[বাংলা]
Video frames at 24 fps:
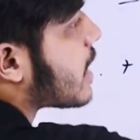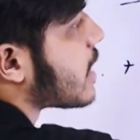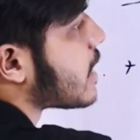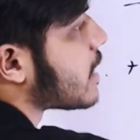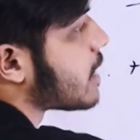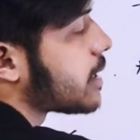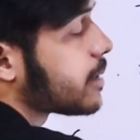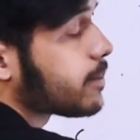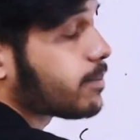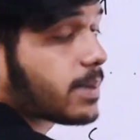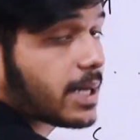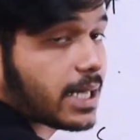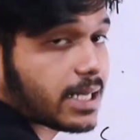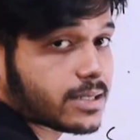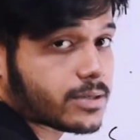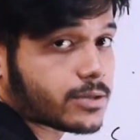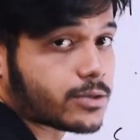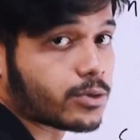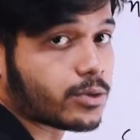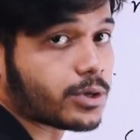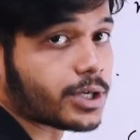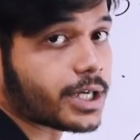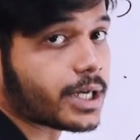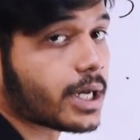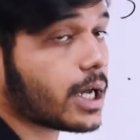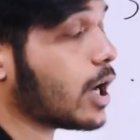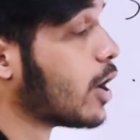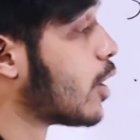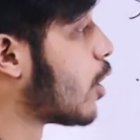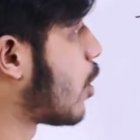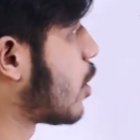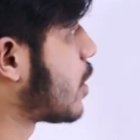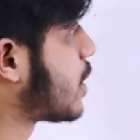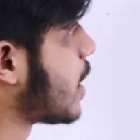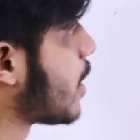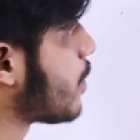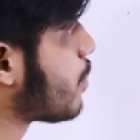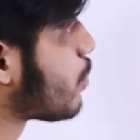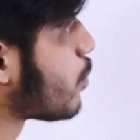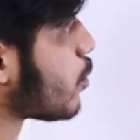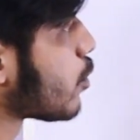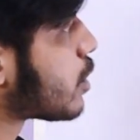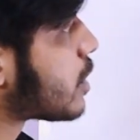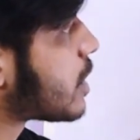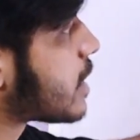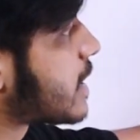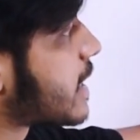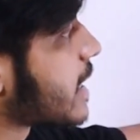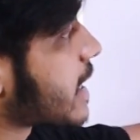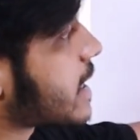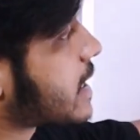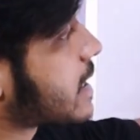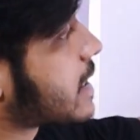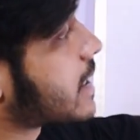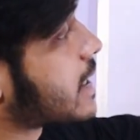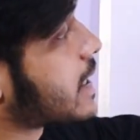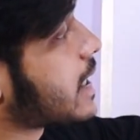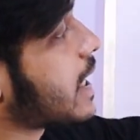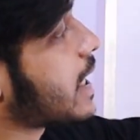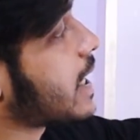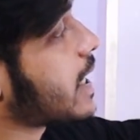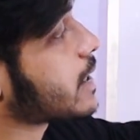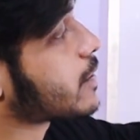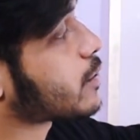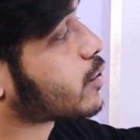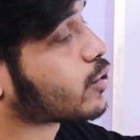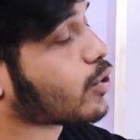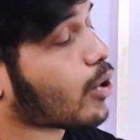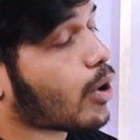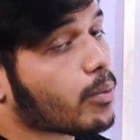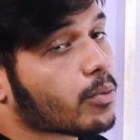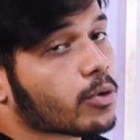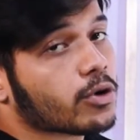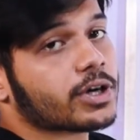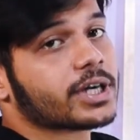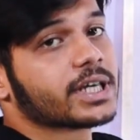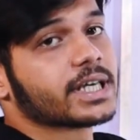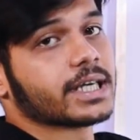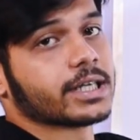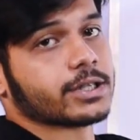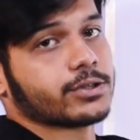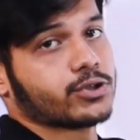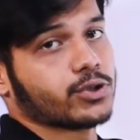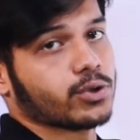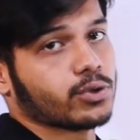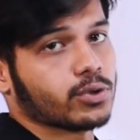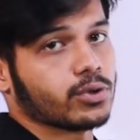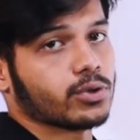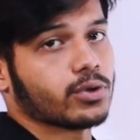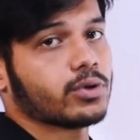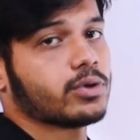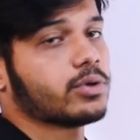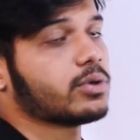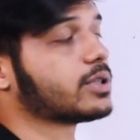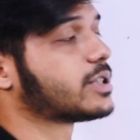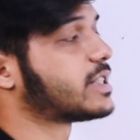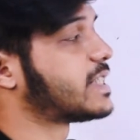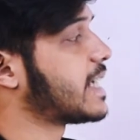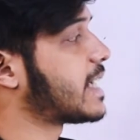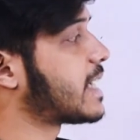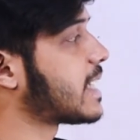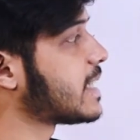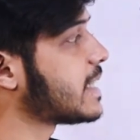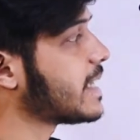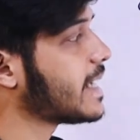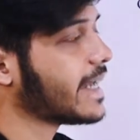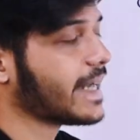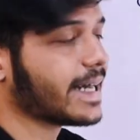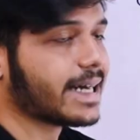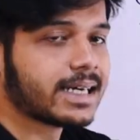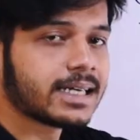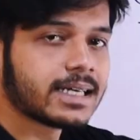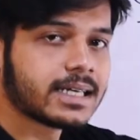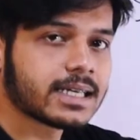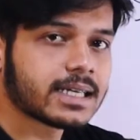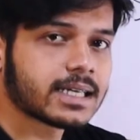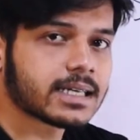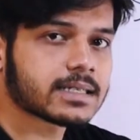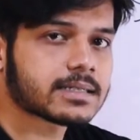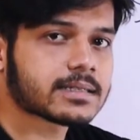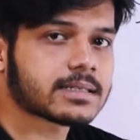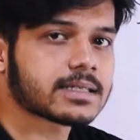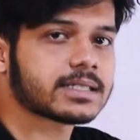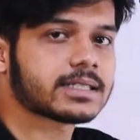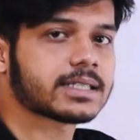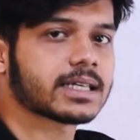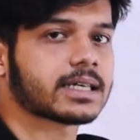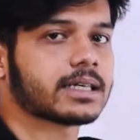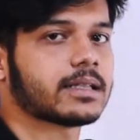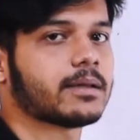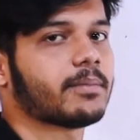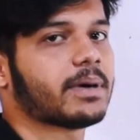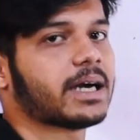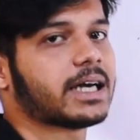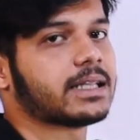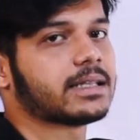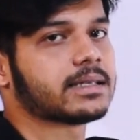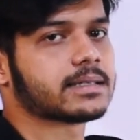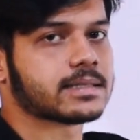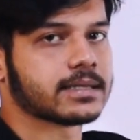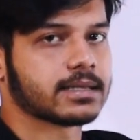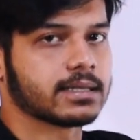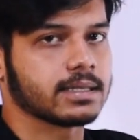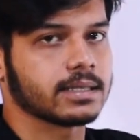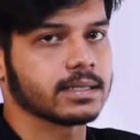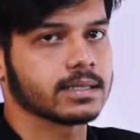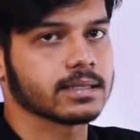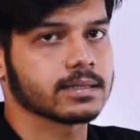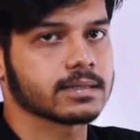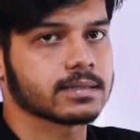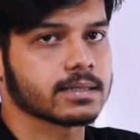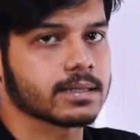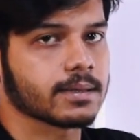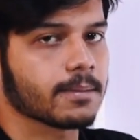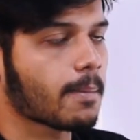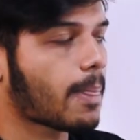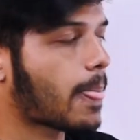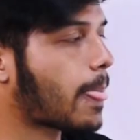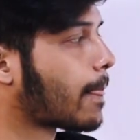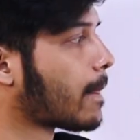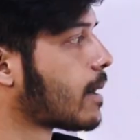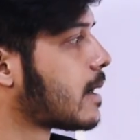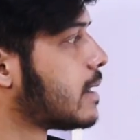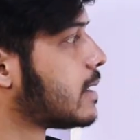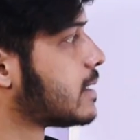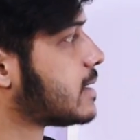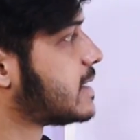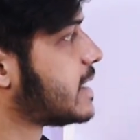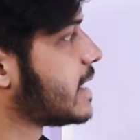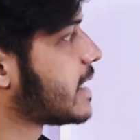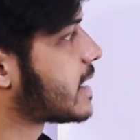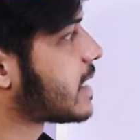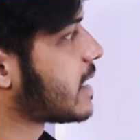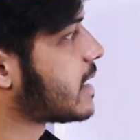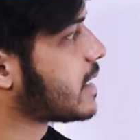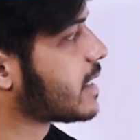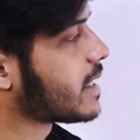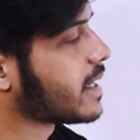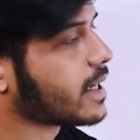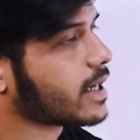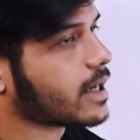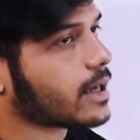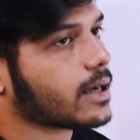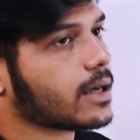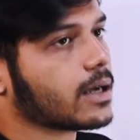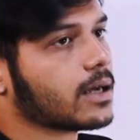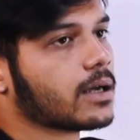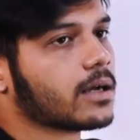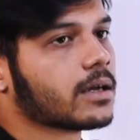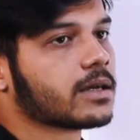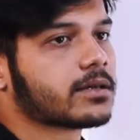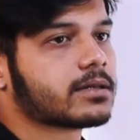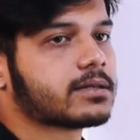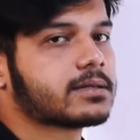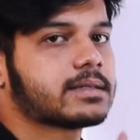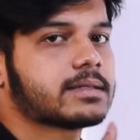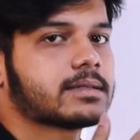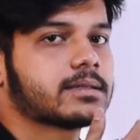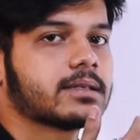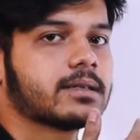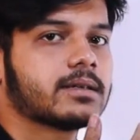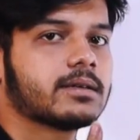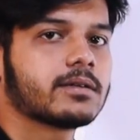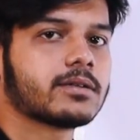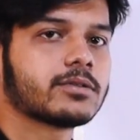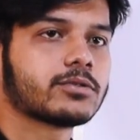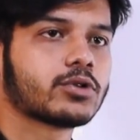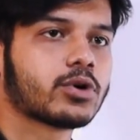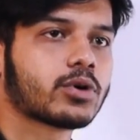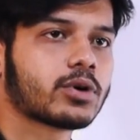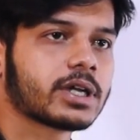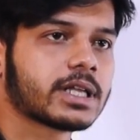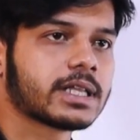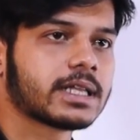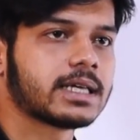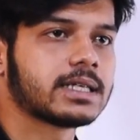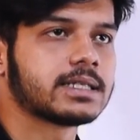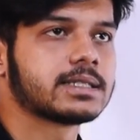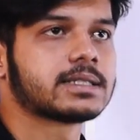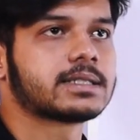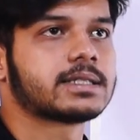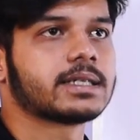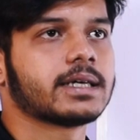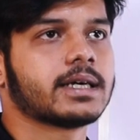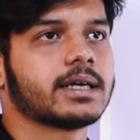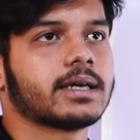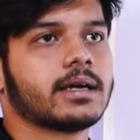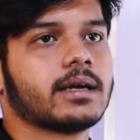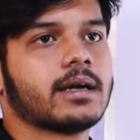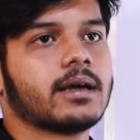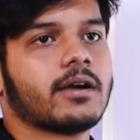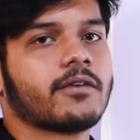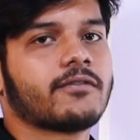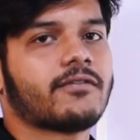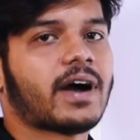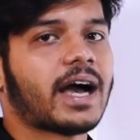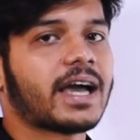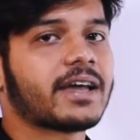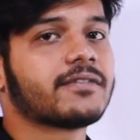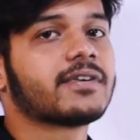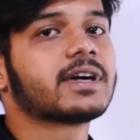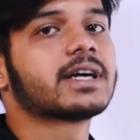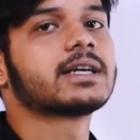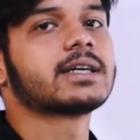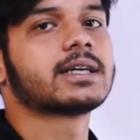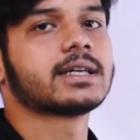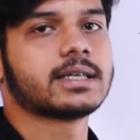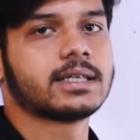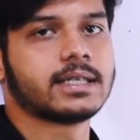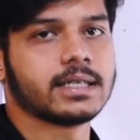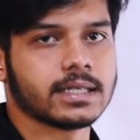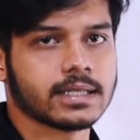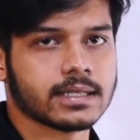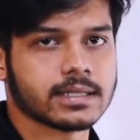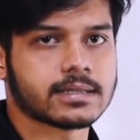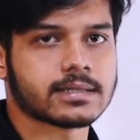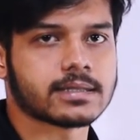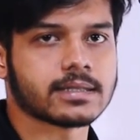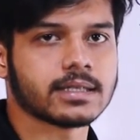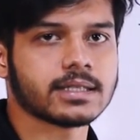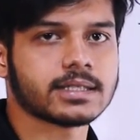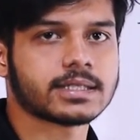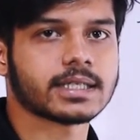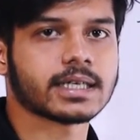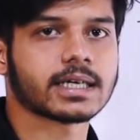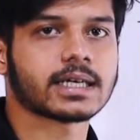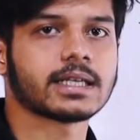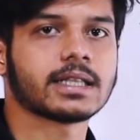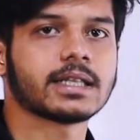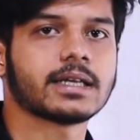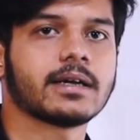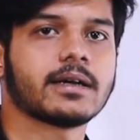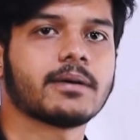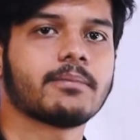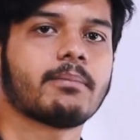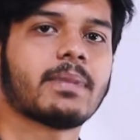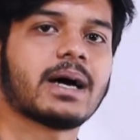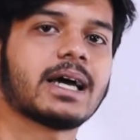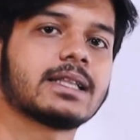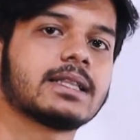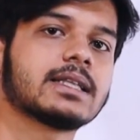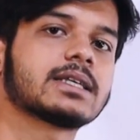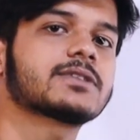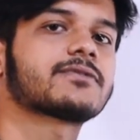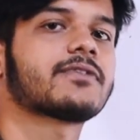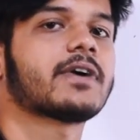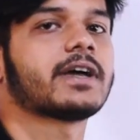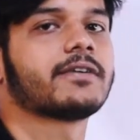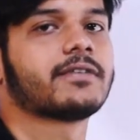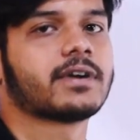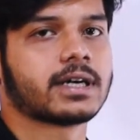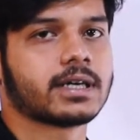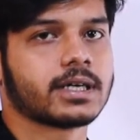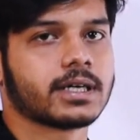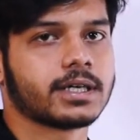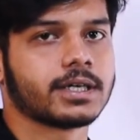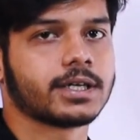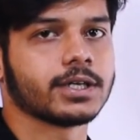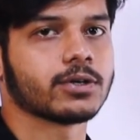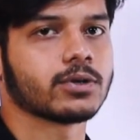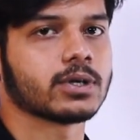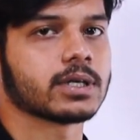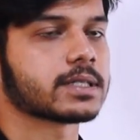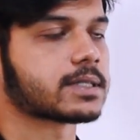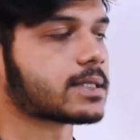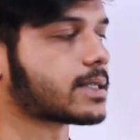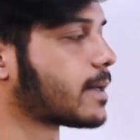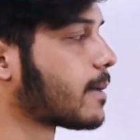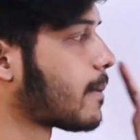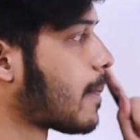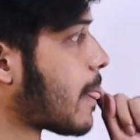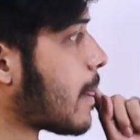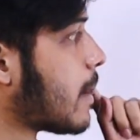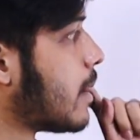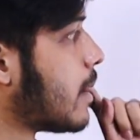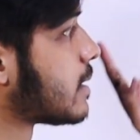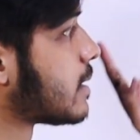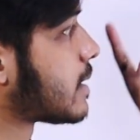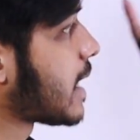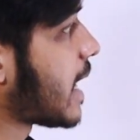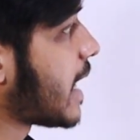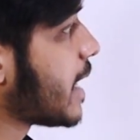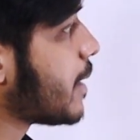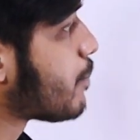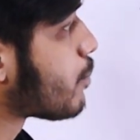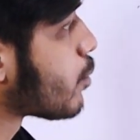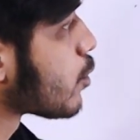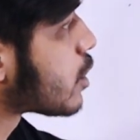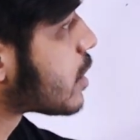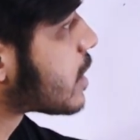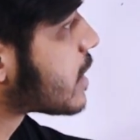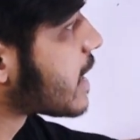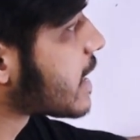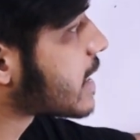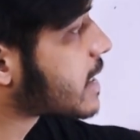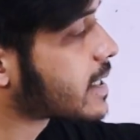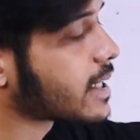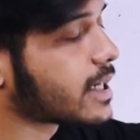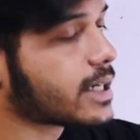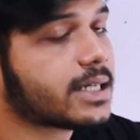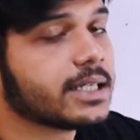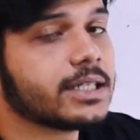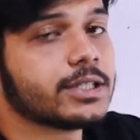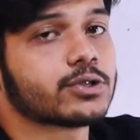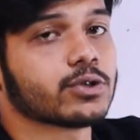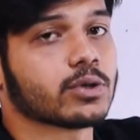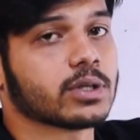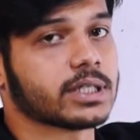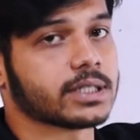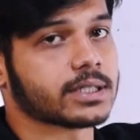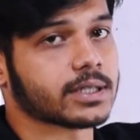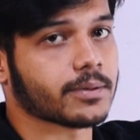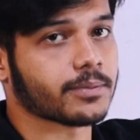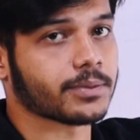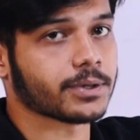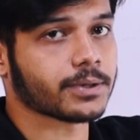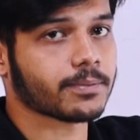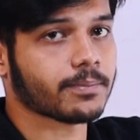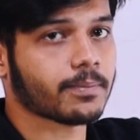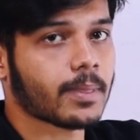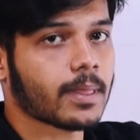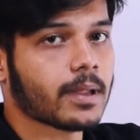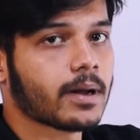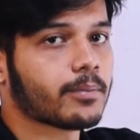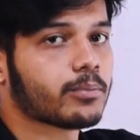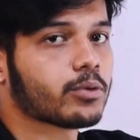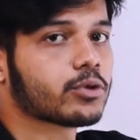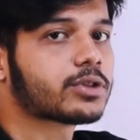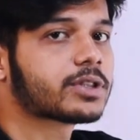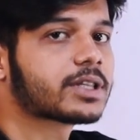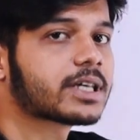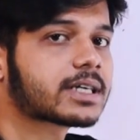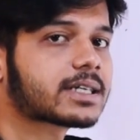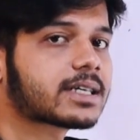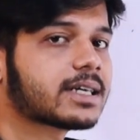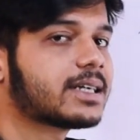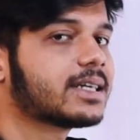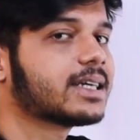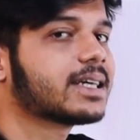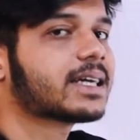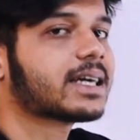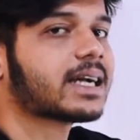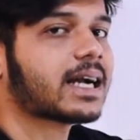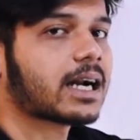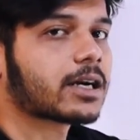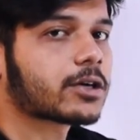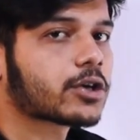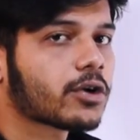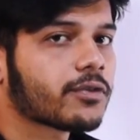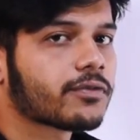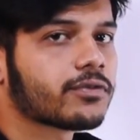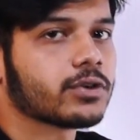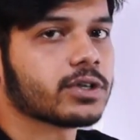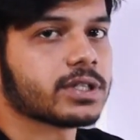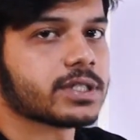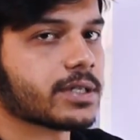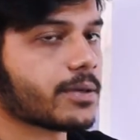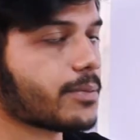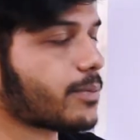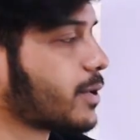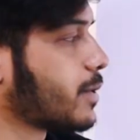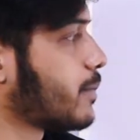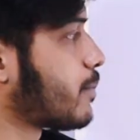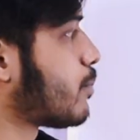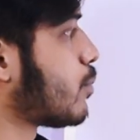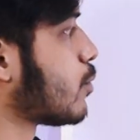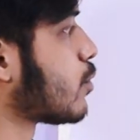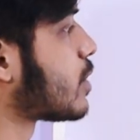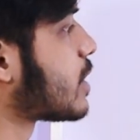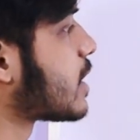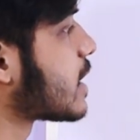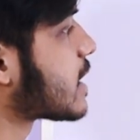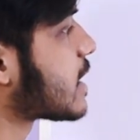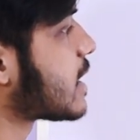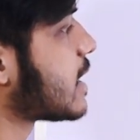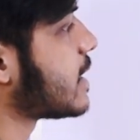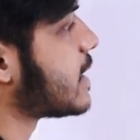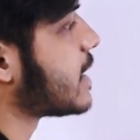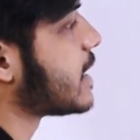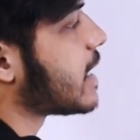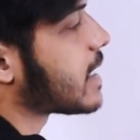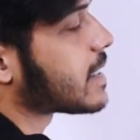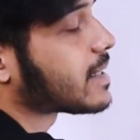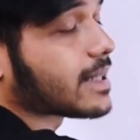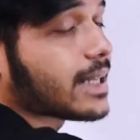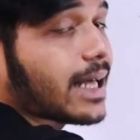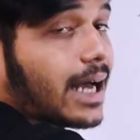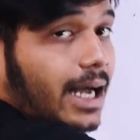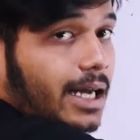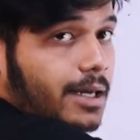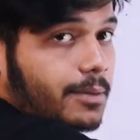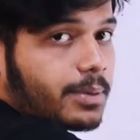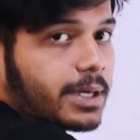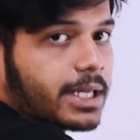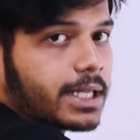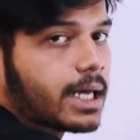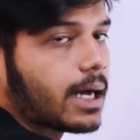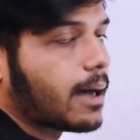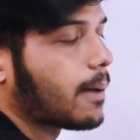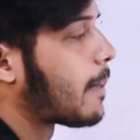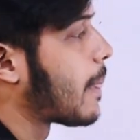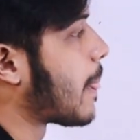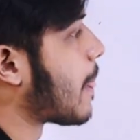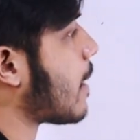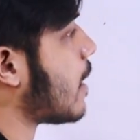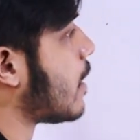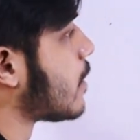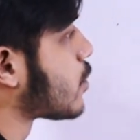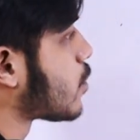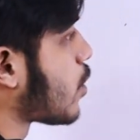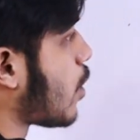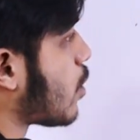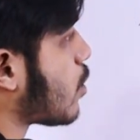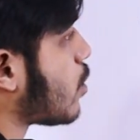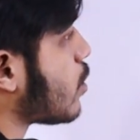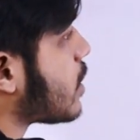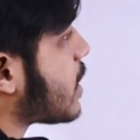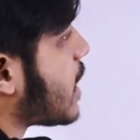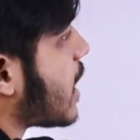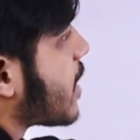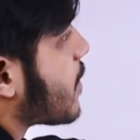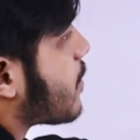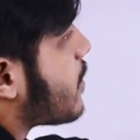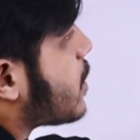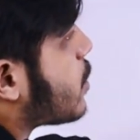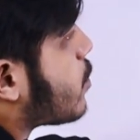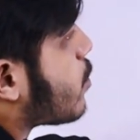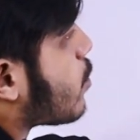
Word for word: এখানে প্লাস টু ডি অর্থাৎ প্রত্যেকটা তম ডি এর জন্য যেখানে এন ডি আছে সেখানে মাইনাস এন ডি আছে যেখানে ধরে নেন যে ফাইভ হান্ড্রেড ডি আছে সেখানে মাইনাস ফাইভ হান্ড্রেড ডিও আছে তাই প্রত্যেকটা ডি চলে যাবে প্রত্যেকটা ডি কাট অফ হয়ে যাবে প্রত্যেকটা ডি আর থাকবে না তখন থাকবে